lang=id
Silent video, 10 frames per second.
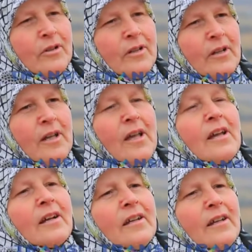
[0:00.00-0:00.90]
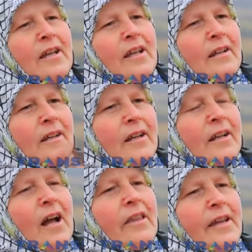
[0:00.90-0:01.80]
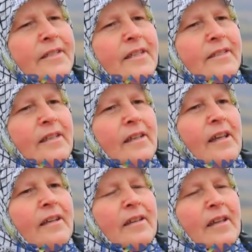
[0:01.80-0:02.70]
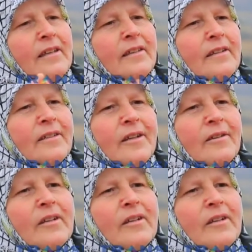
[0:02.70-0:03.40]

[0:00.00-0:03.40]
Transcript: Komotini adalah rumah bagi minoritas muslim berbahasa Turki.